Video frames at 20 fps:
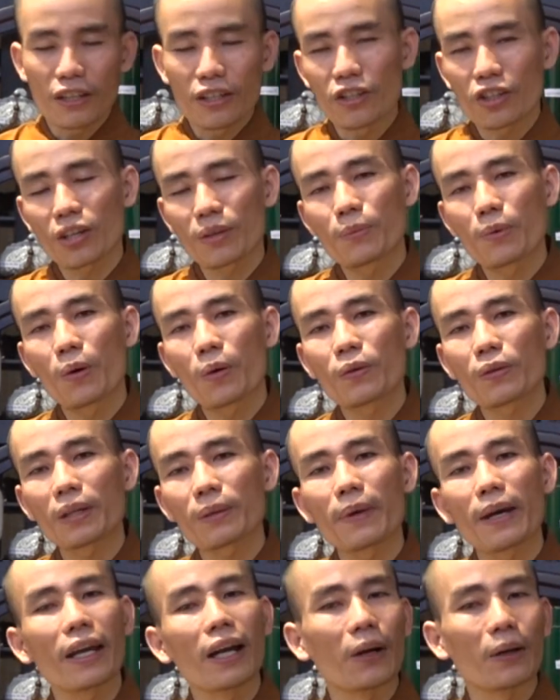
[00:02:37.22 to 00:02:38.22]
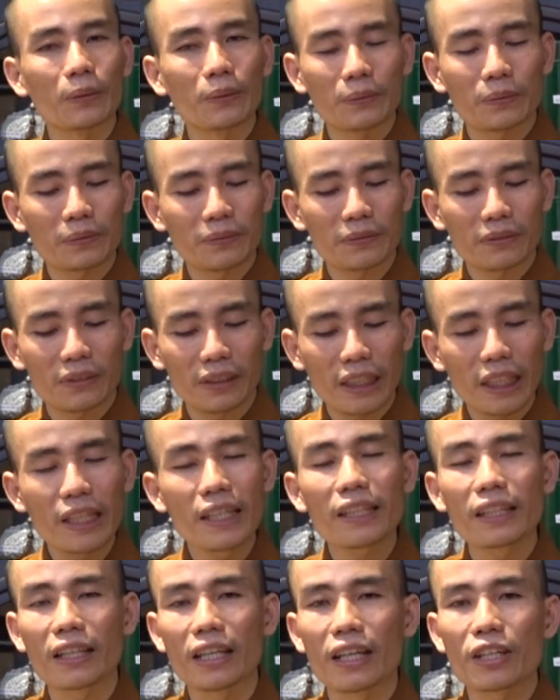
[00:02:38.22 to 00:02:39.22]
Nó có 4 cái bài học, cái
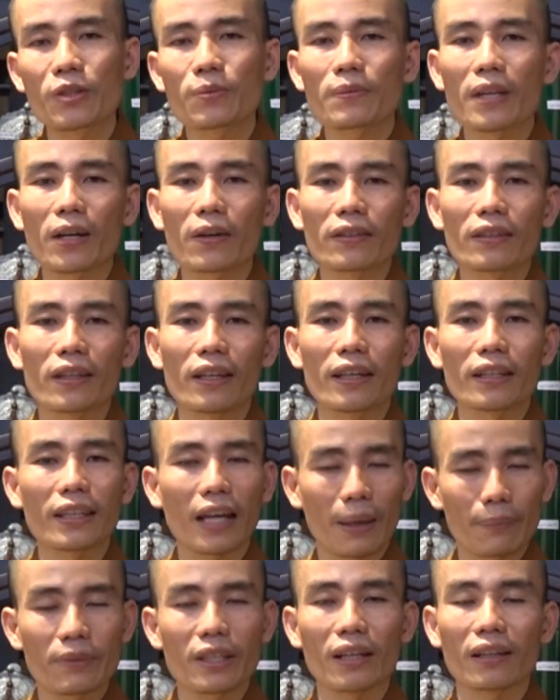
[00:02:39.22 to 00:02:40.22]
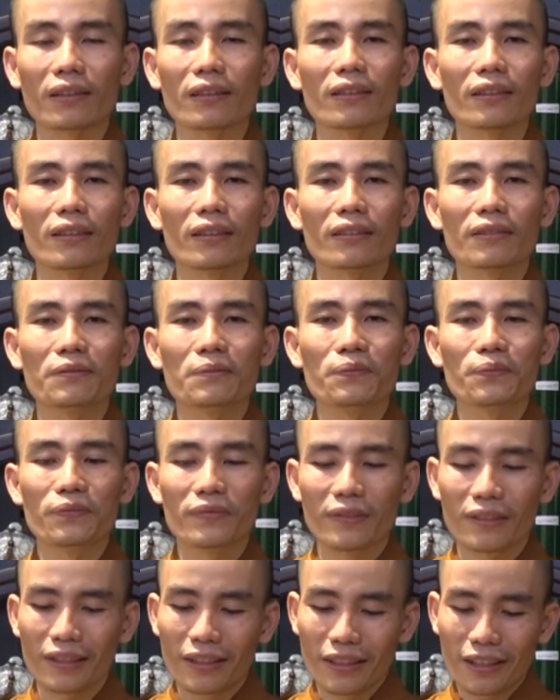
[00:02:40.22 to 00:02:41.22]
ý nghĩa chúng ta có thể cảm nhận được.
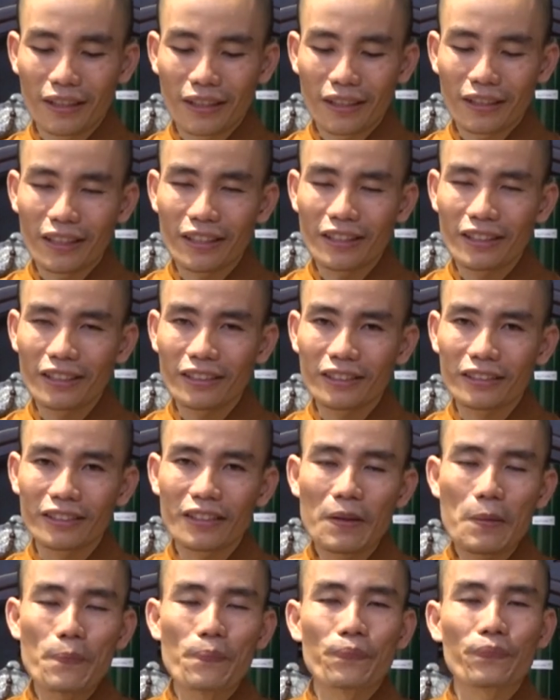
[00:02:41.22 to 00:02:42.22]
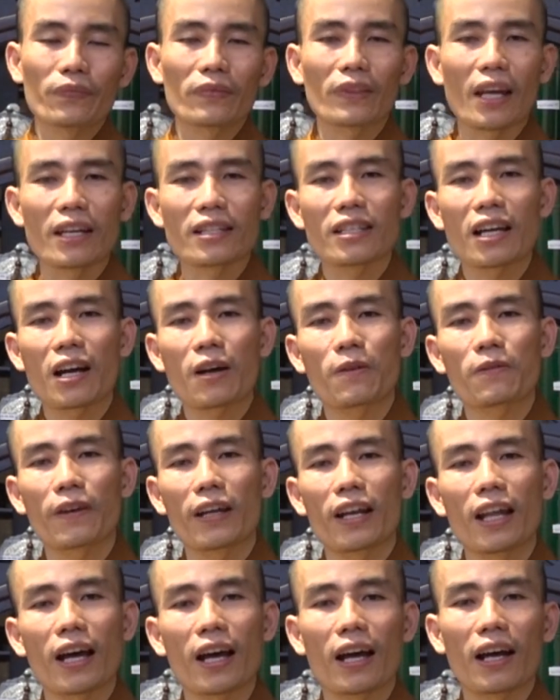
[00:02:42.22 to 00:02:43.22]
Thứ nhất, tại sao
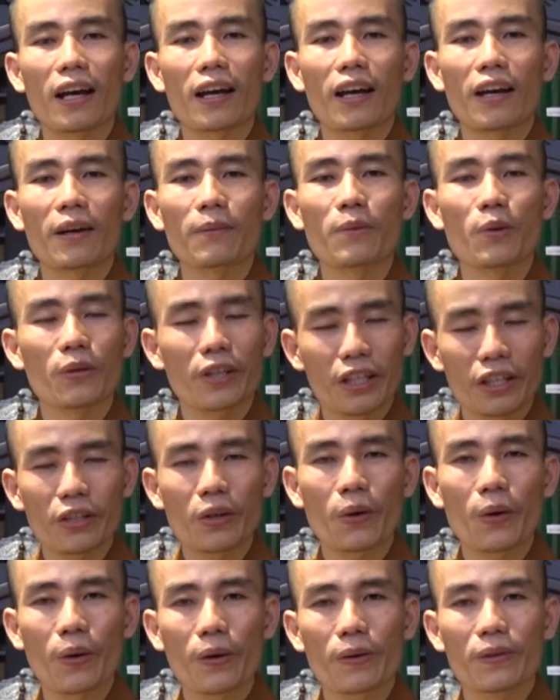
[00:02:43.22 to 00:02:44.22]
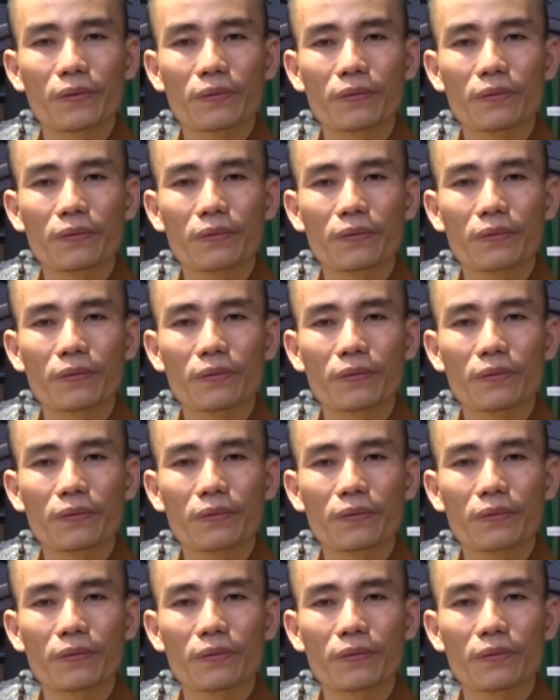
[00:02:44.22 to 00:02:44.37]
phải là một ni cô?